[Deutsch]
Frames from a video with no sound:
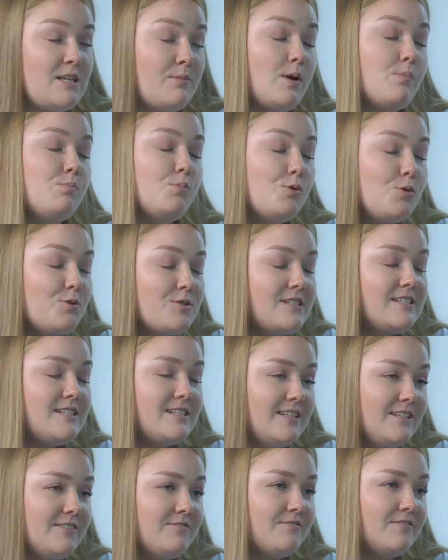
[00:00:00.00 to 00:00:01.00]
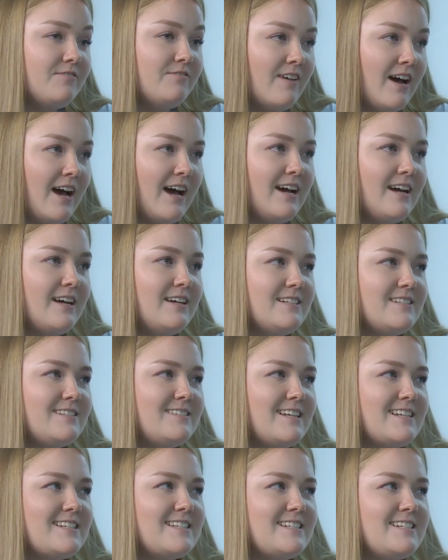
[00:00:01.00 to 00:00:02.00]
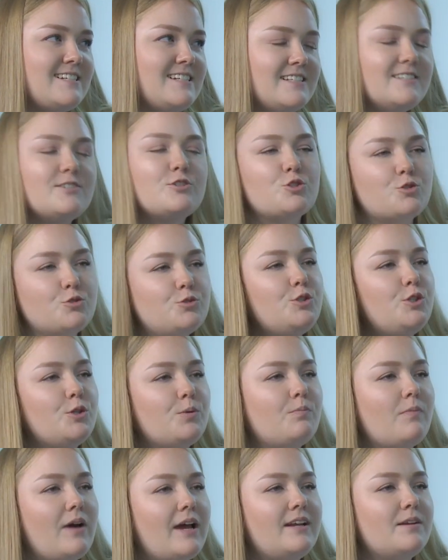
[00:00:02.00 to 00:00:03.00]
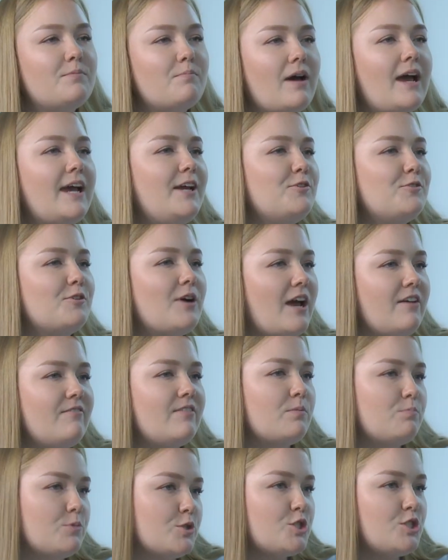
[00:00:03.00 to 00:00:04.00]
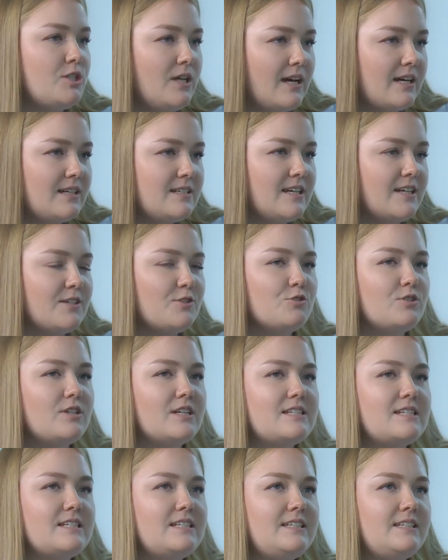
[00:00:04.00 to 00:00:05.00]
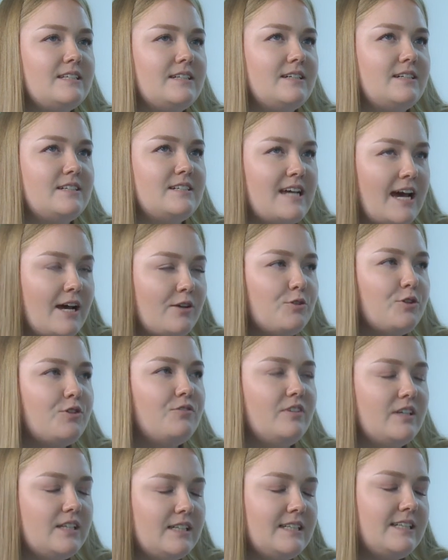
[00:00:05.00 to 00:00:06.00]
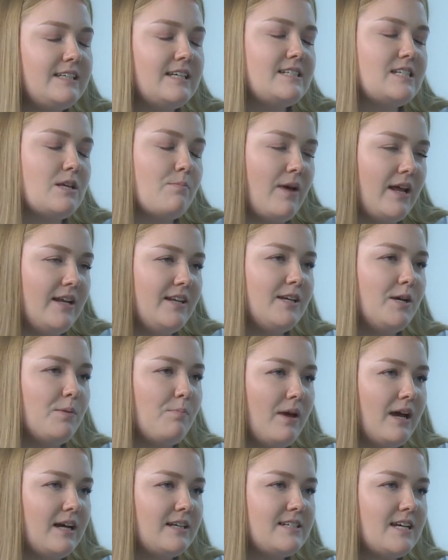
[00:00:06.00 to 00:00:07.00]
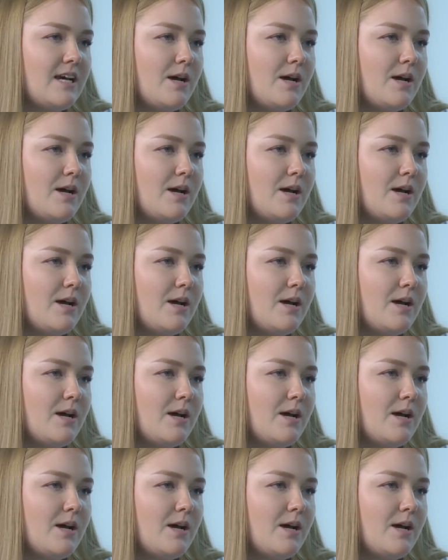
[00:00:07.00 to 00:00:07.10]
aber positiv war, ist, dass dieses Studium meine Meinung einfach bestärkt hat und dass ich äh, dadurch wirklich jetzt am Ende gemerkt